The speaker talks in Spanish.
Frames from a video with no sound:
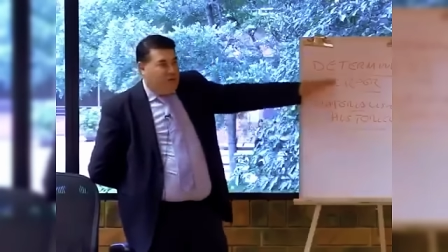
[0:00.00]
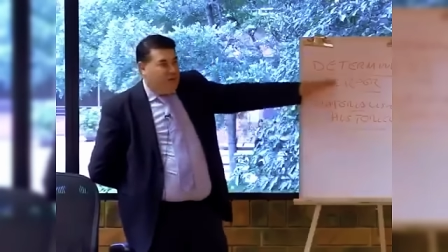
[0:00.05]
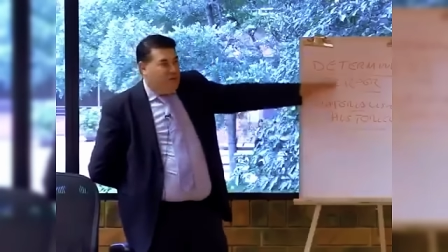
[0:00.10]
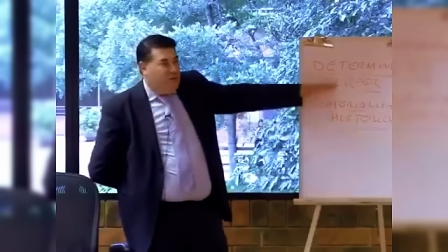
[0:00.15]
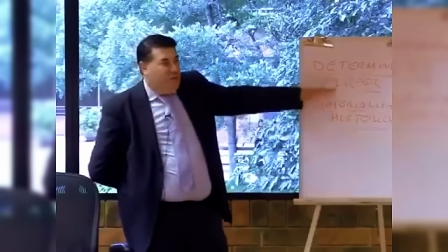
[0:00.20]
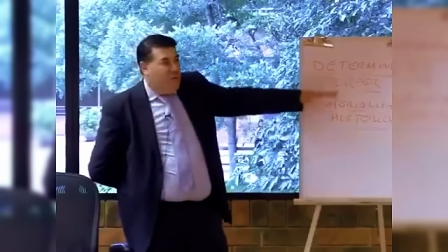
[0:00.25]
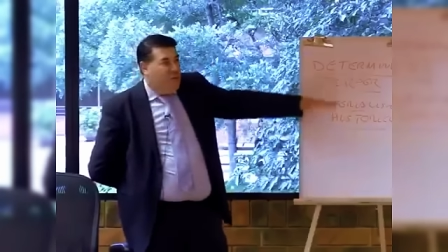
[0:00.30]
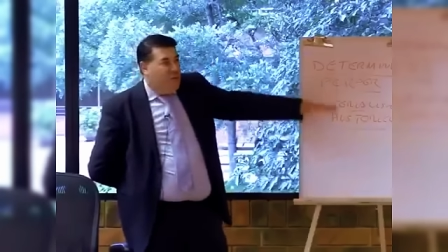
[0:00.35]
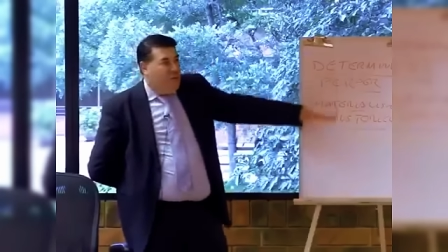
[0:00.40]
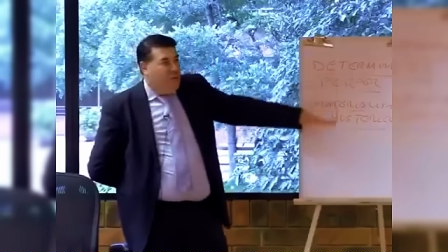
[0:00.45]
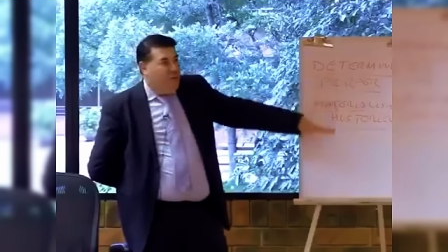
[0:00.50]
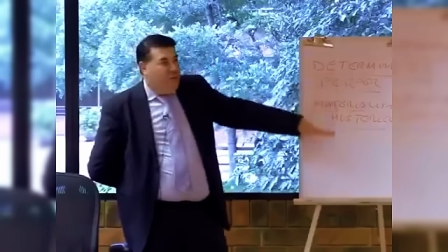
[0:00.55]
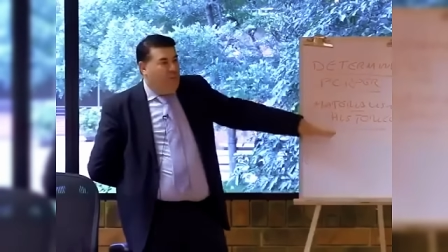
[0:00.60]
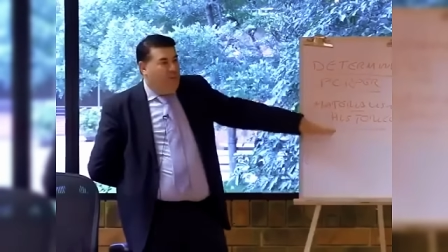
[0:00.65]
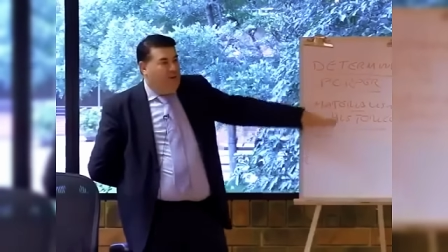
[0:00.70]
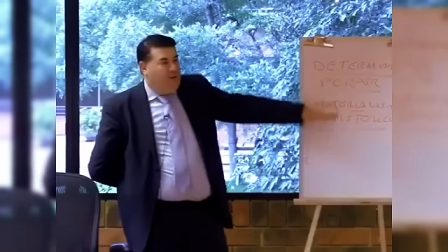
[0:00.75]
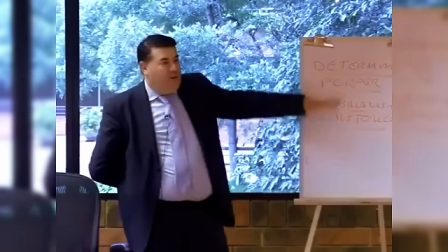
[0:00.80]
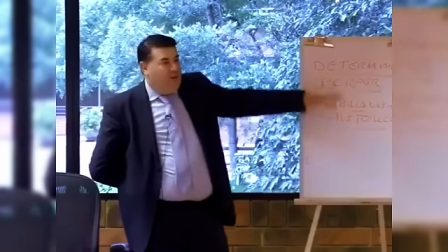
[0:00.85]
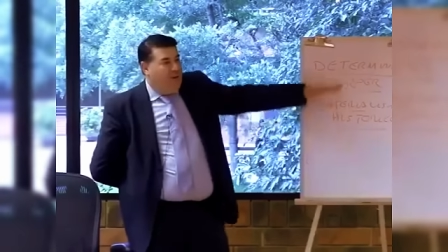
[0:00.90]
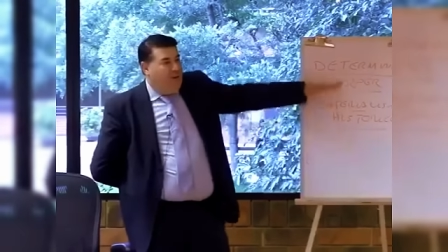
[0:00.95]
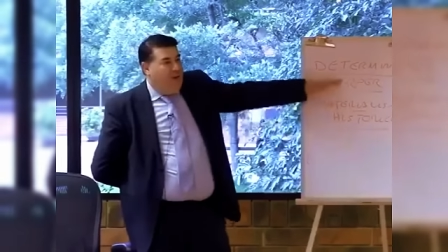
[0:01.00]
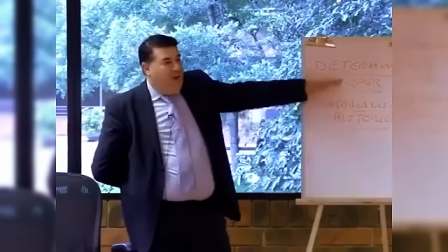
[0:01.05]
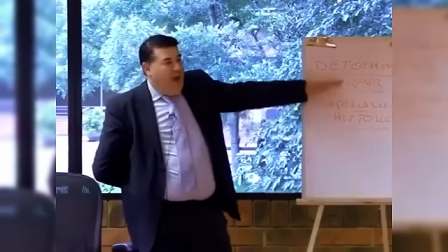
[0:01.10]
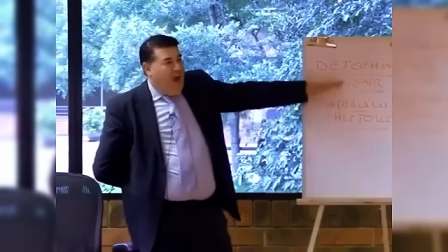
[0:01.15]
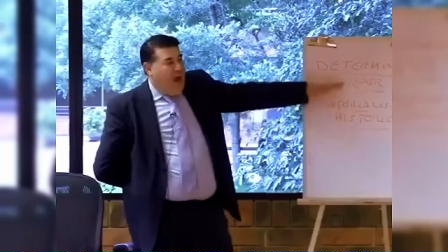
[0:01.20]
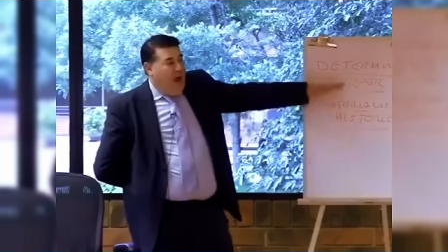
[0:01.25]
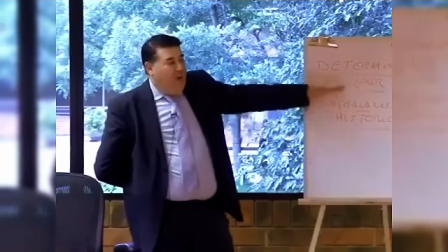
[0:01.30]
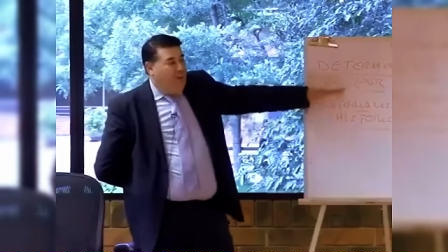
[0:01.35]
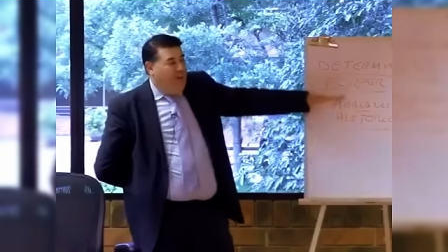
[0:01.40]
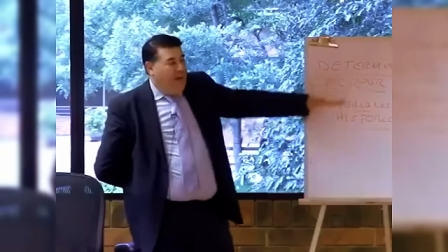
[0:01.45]
¿Cómo, cómo pueden
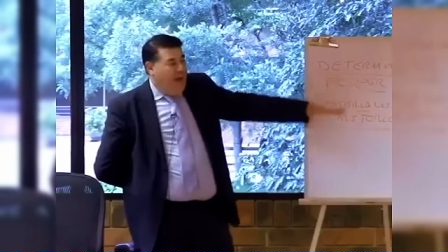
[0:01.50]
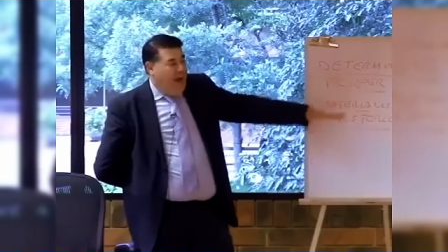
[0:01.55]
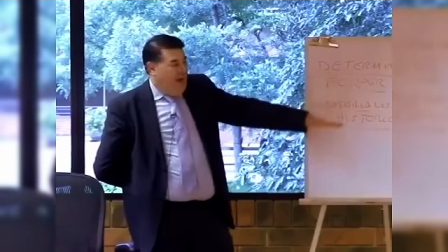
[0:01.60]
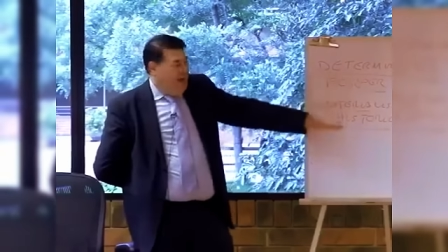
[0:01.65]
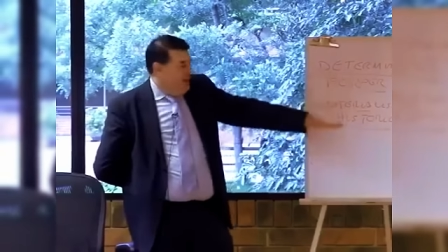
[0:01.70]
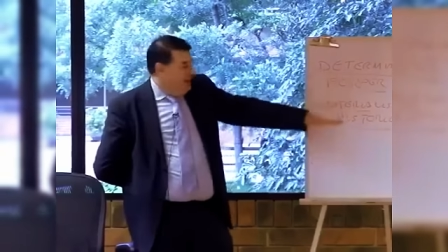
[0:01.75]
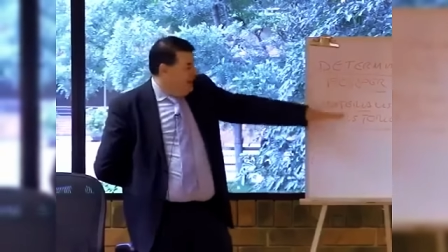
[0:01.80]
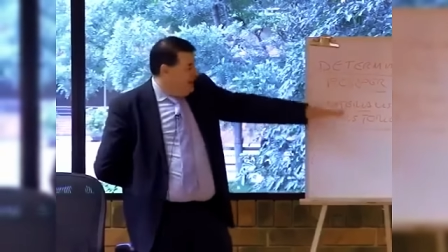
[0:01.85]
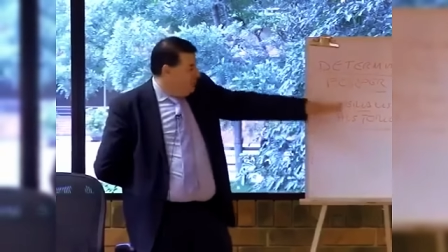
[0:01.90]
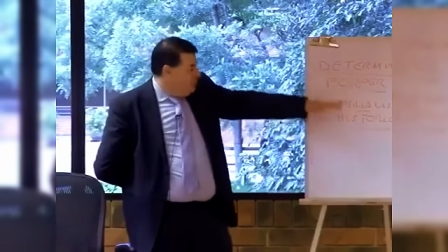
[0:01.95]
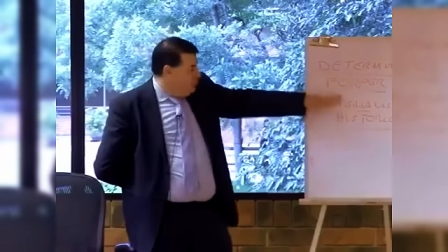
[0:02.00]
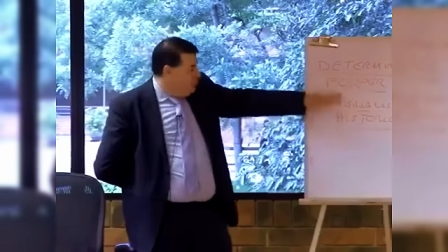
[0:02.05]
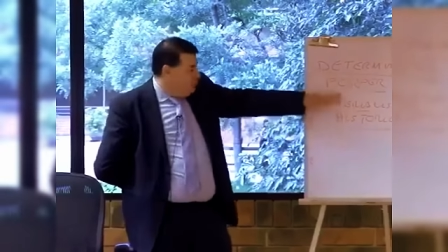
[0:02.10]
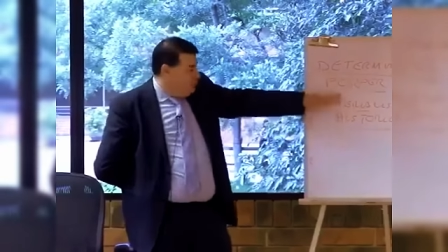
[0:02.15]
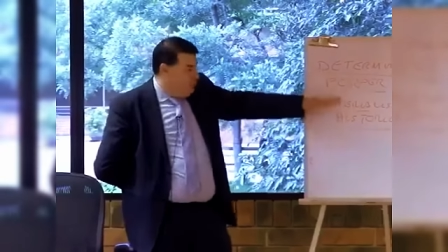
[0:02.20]
hablar de eso?